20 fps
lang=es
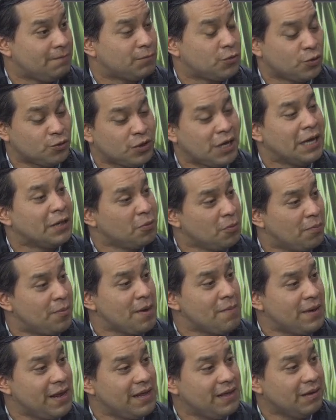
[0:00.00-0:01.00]
Entonces, en un
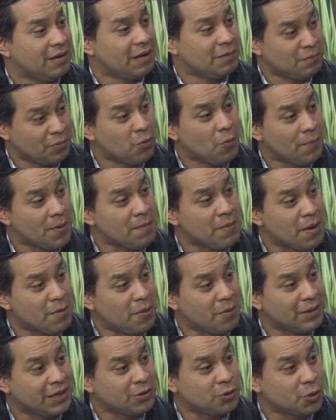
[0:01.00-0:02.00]
primer, en un primer
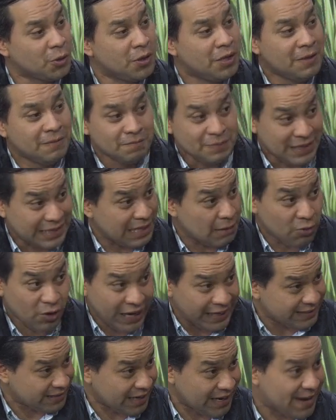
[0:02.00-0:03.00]
momento tenemos
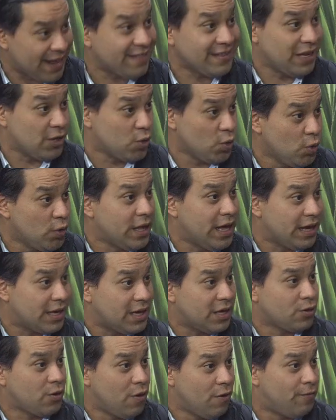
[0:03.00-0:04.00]
esa gran ayuda
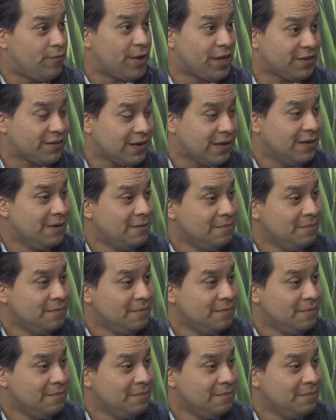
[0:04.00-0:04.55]
que nos ofrece